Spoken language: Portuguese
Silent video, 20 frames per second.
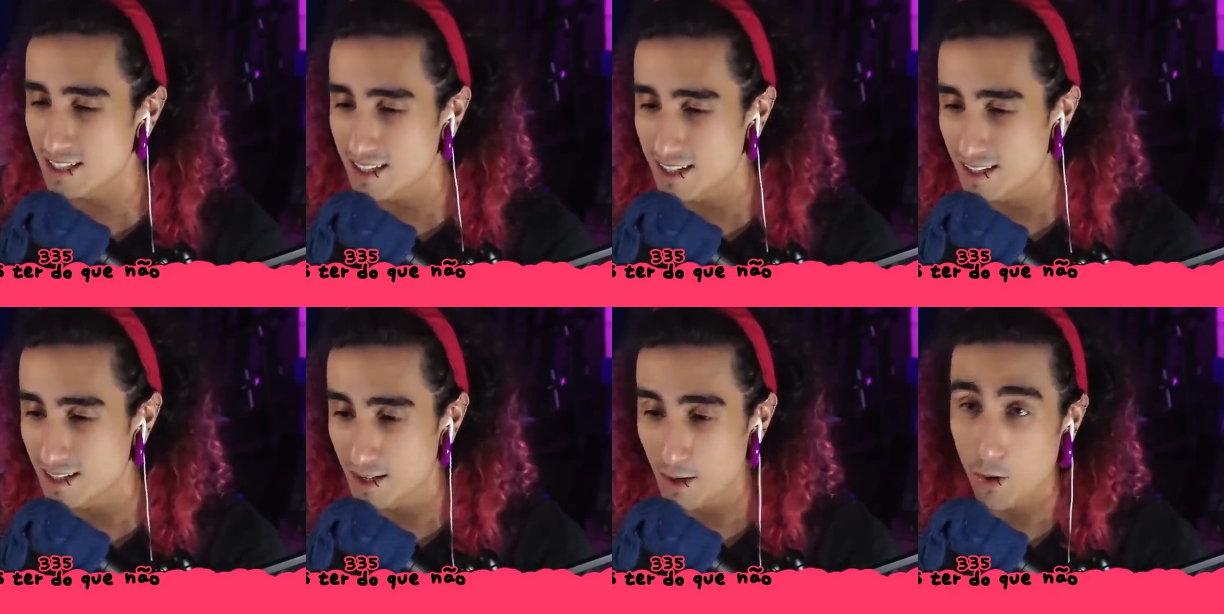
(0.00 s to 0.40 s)

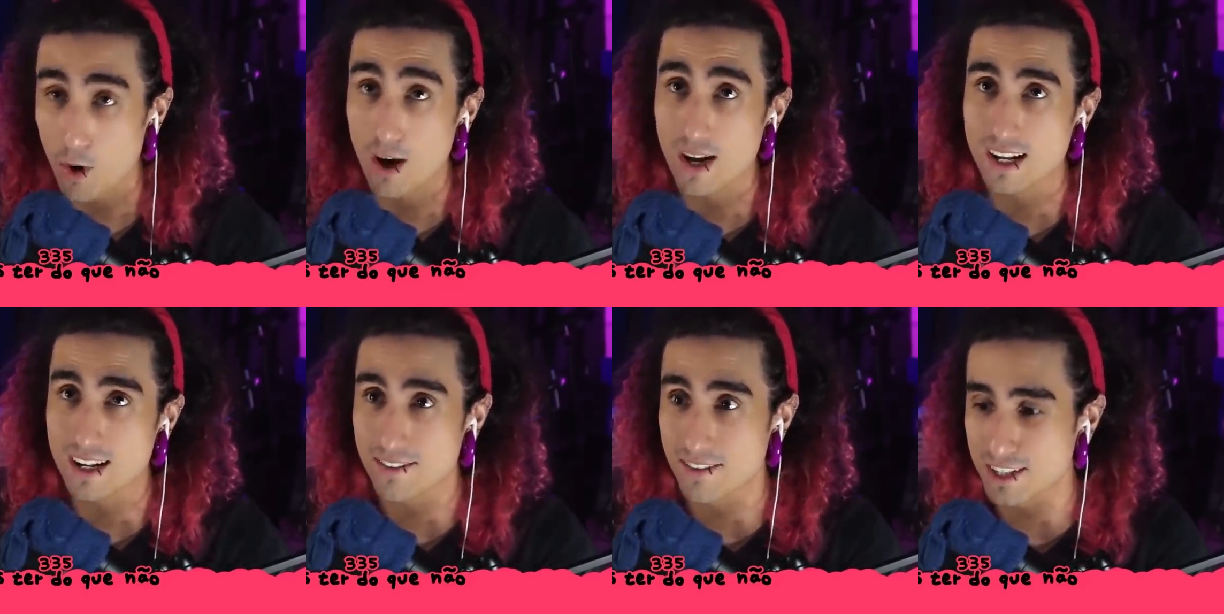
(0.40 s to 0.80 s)
que, que
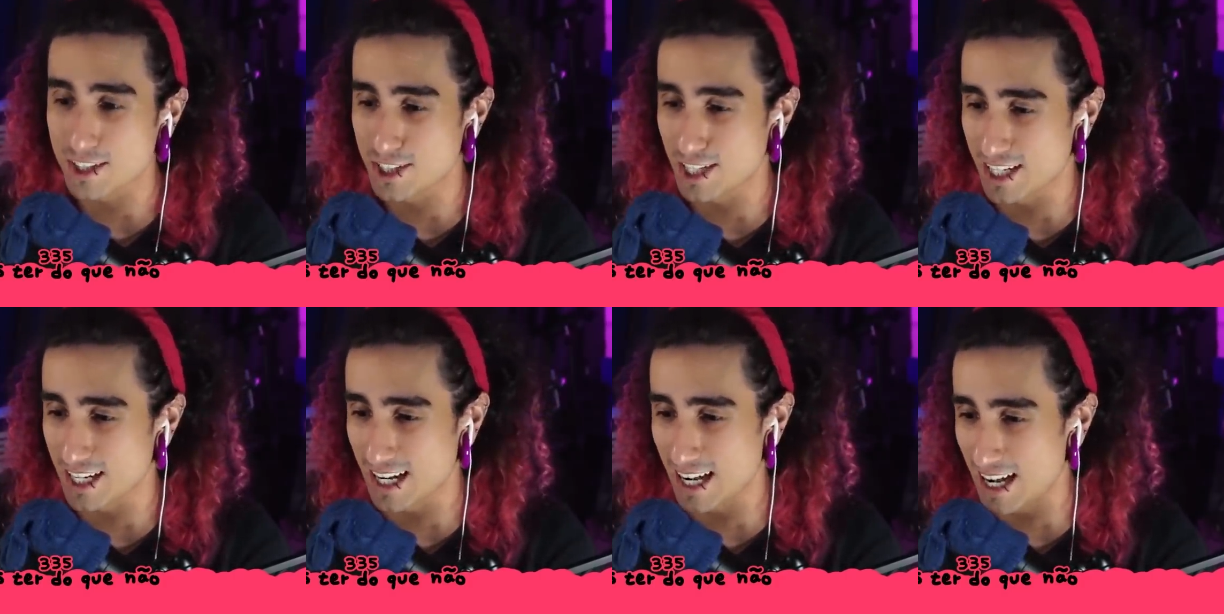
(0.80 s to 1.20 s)
hora que vai
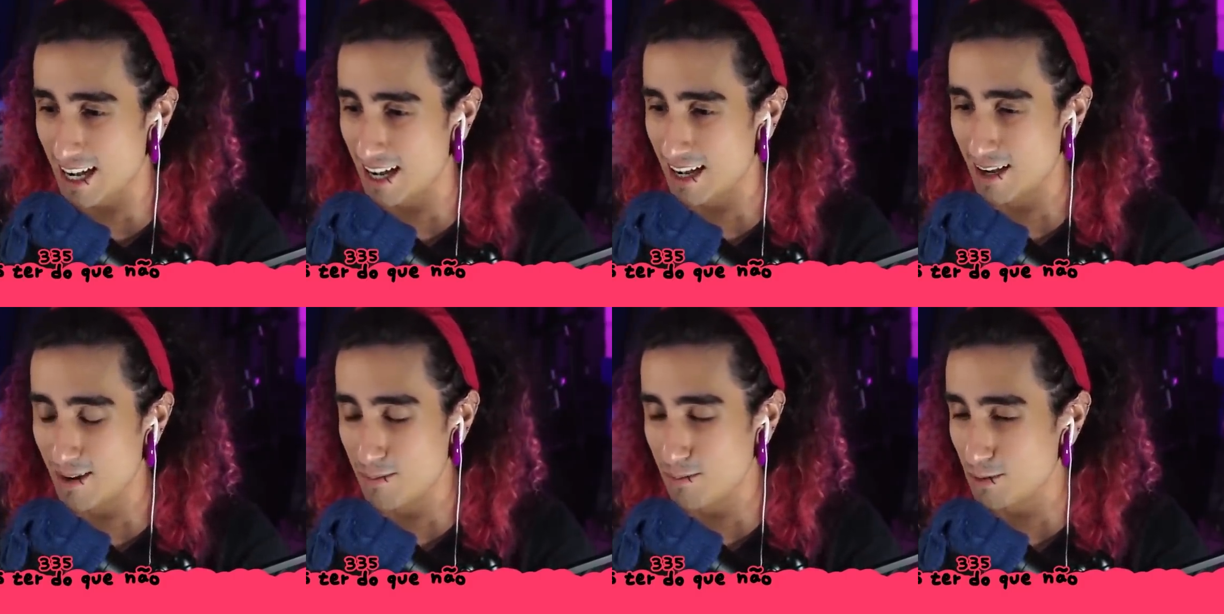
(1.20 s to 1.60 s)

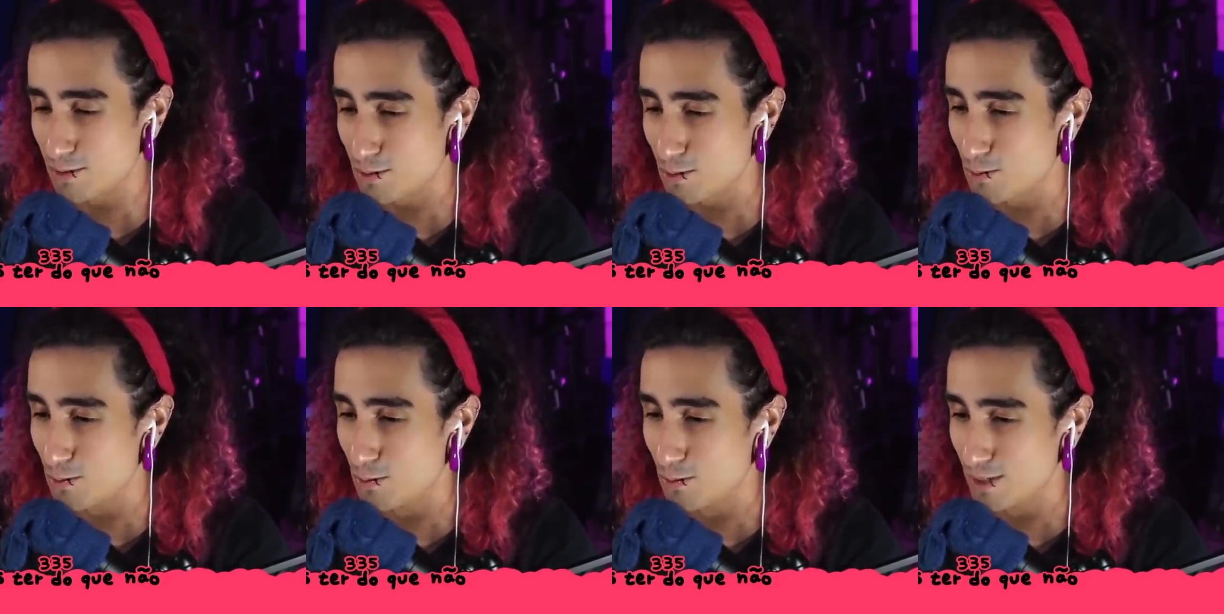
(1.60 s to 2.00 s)
chegar é
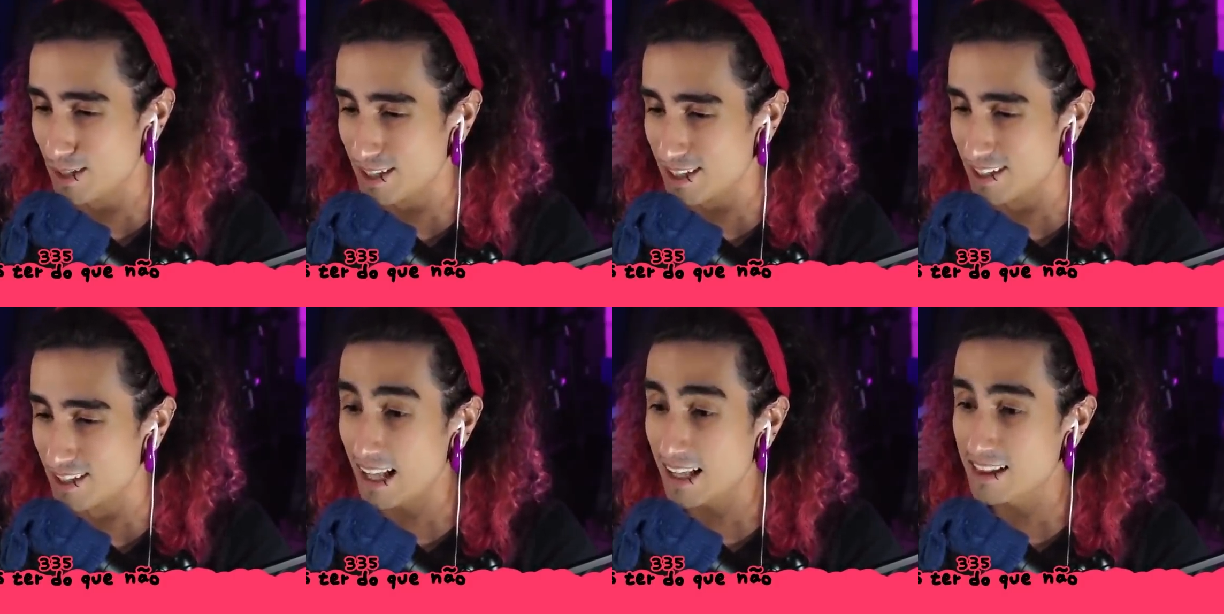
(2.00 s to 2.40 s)
muito
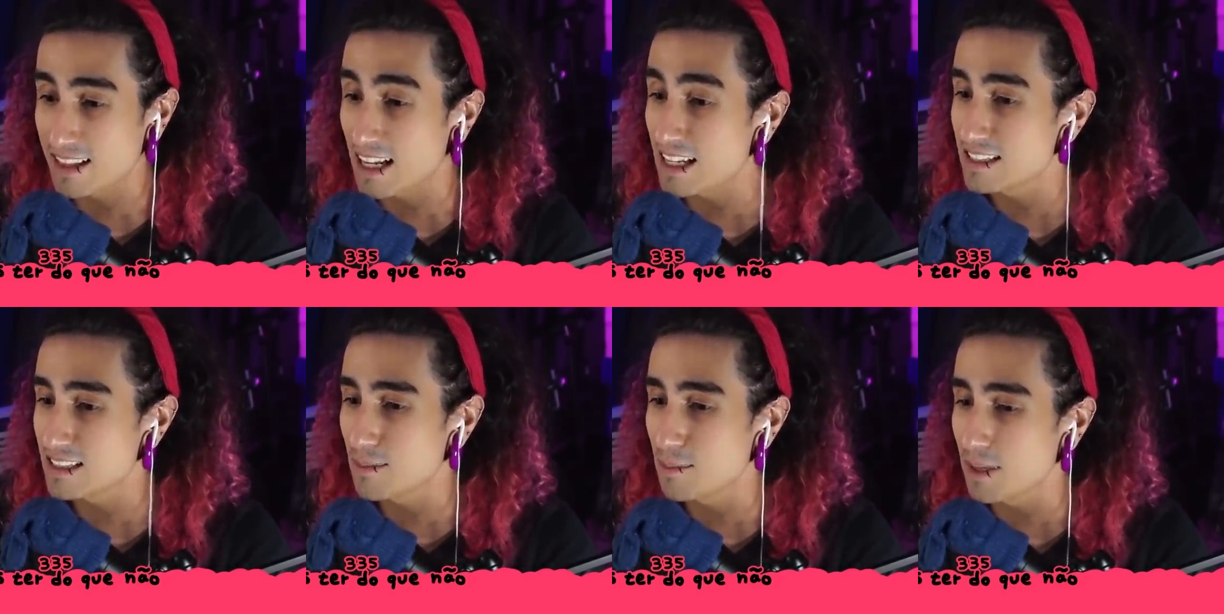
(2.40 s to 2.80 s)
ruim. É
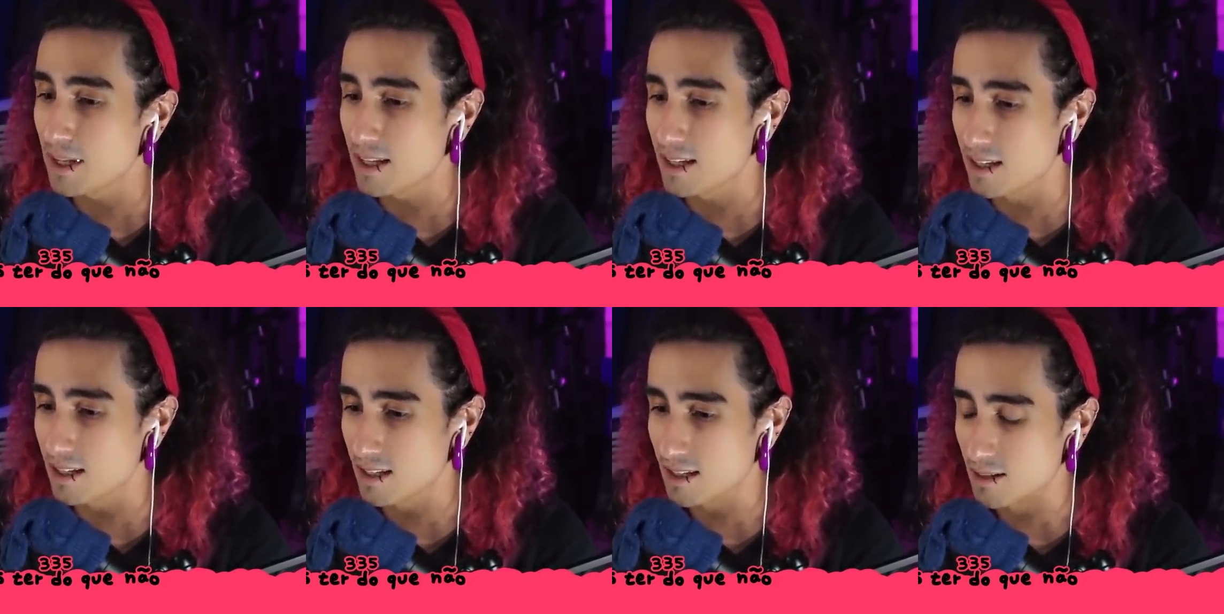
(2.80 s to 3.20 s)
três da
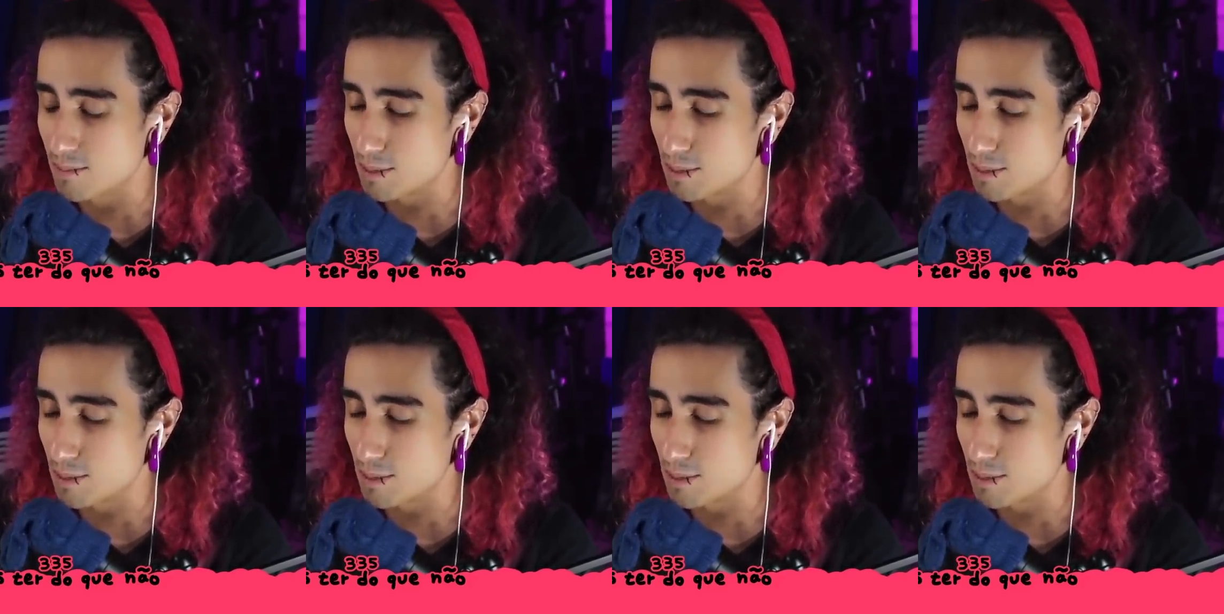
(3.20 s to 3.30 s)
manhã.